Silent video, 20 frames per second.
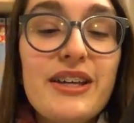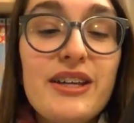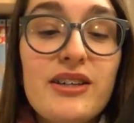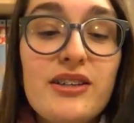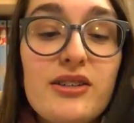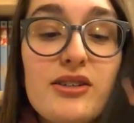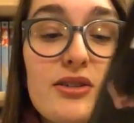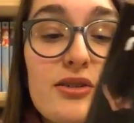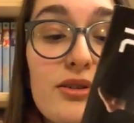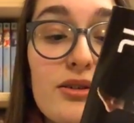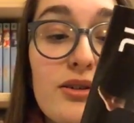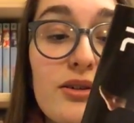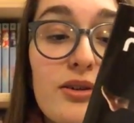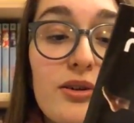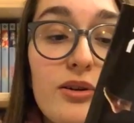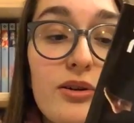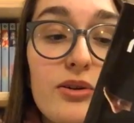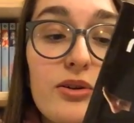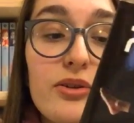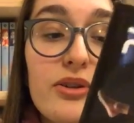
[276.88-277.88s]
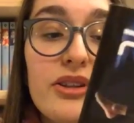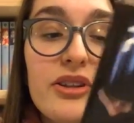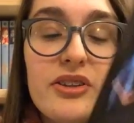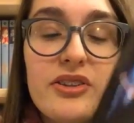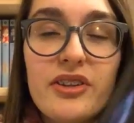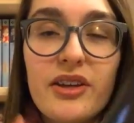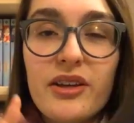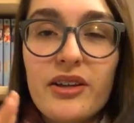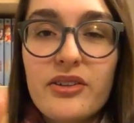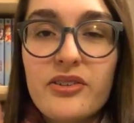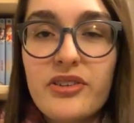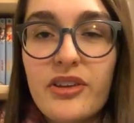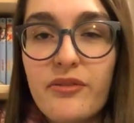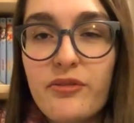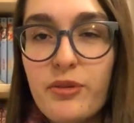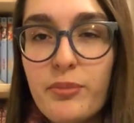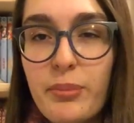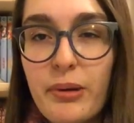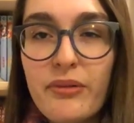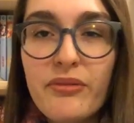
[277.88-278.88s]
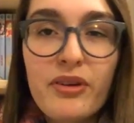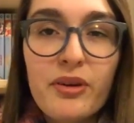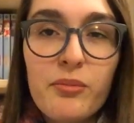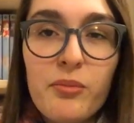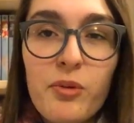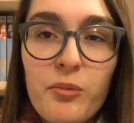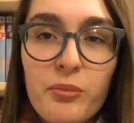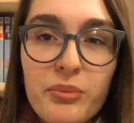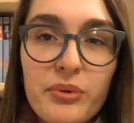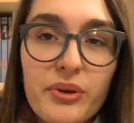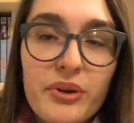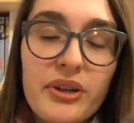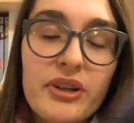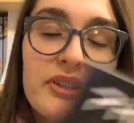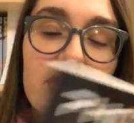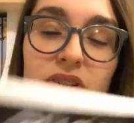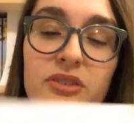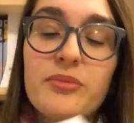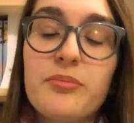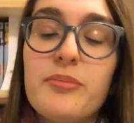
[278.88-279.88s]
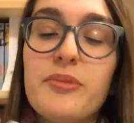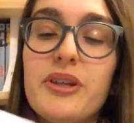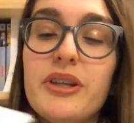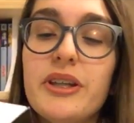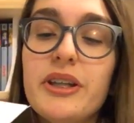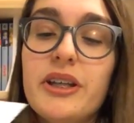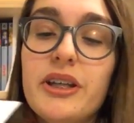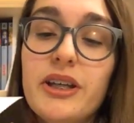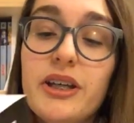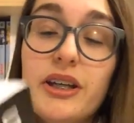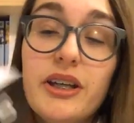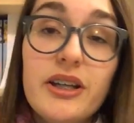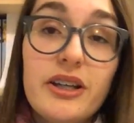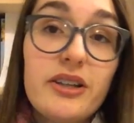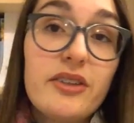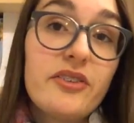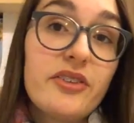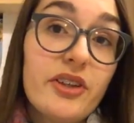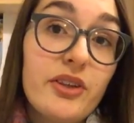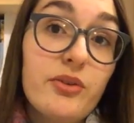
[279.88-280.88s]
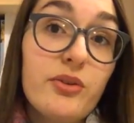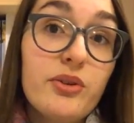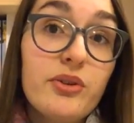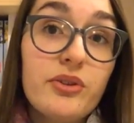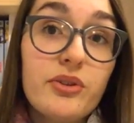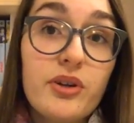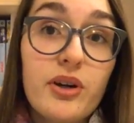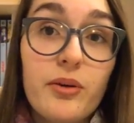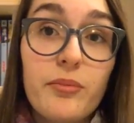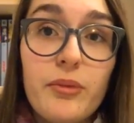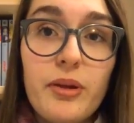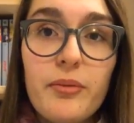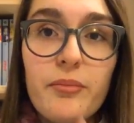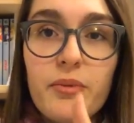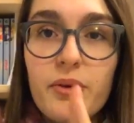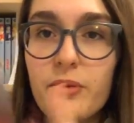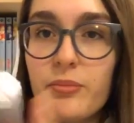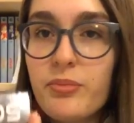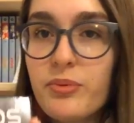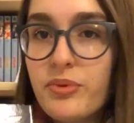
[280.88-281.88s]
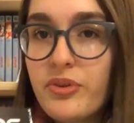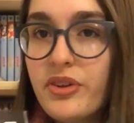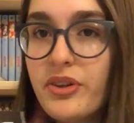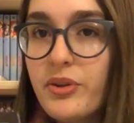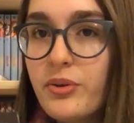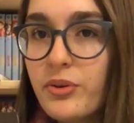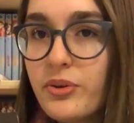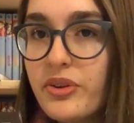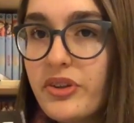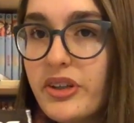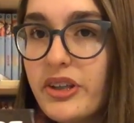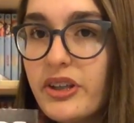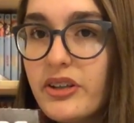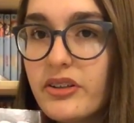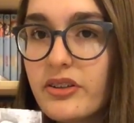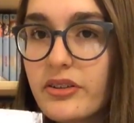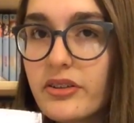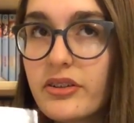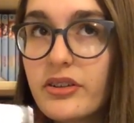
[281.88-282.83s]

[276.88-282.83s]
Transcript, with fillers: Et ça, ça fait pas vraiment peur, hein, mais ça donne quand même un petit côté